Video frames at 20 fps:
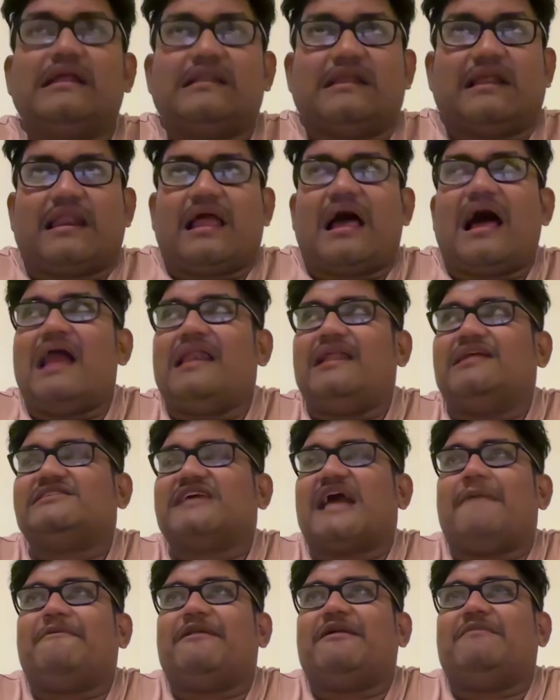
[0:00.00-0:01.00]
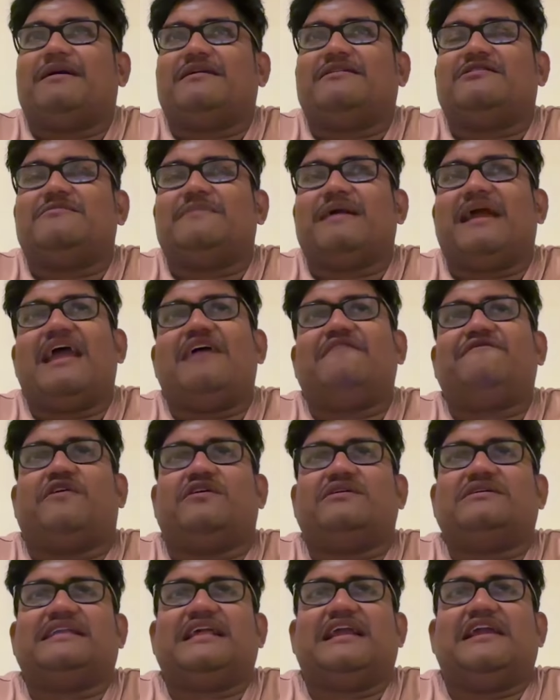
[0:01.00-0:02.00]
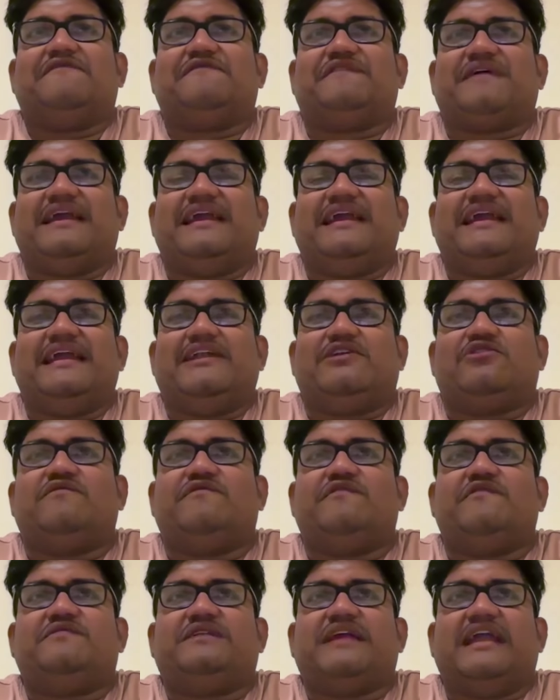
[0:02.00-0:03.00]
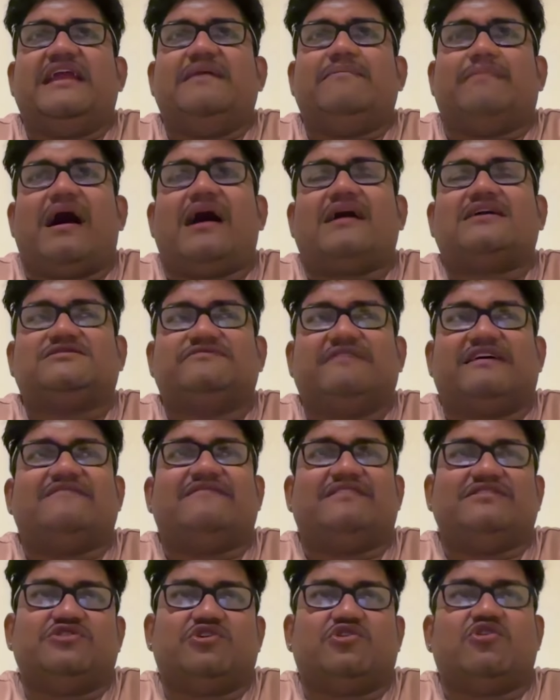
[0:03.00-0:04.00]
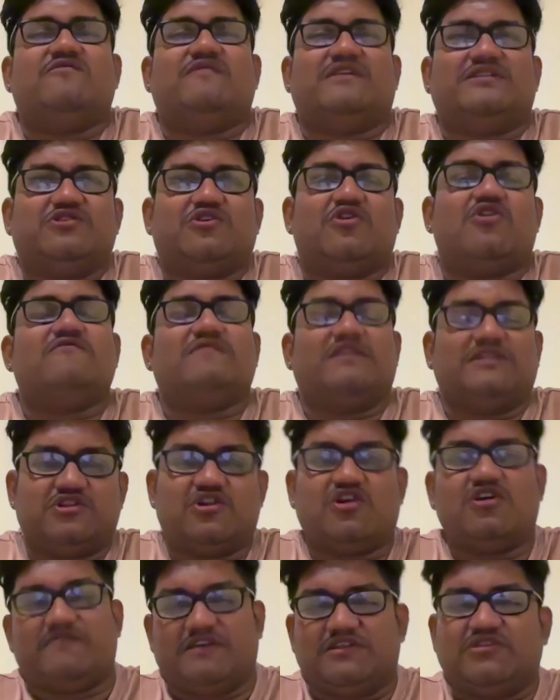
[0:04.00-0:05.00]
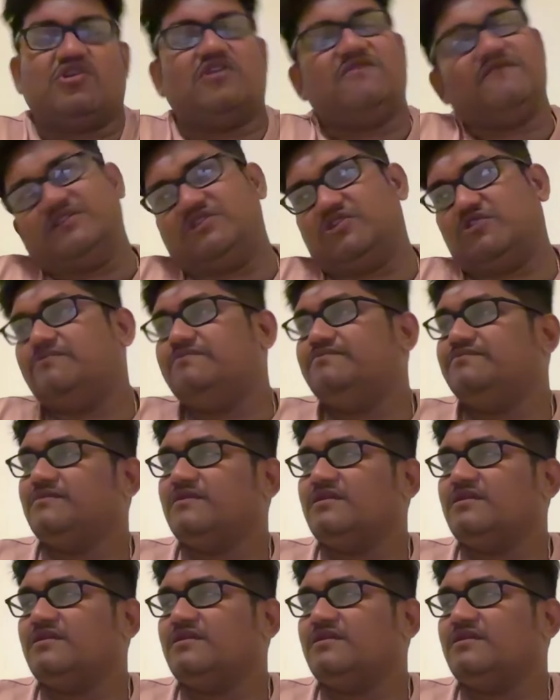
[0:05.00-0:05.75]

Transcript: இந்த நாலு சாப்டர் மட்டுமே ஃபார்ட்டி ஃபைவ் டு ஃபிஃப்டி மார்க்ஸ் வர வந்துடும் வந்துடும் வந்துடும் வந்துடும் வந்துடும்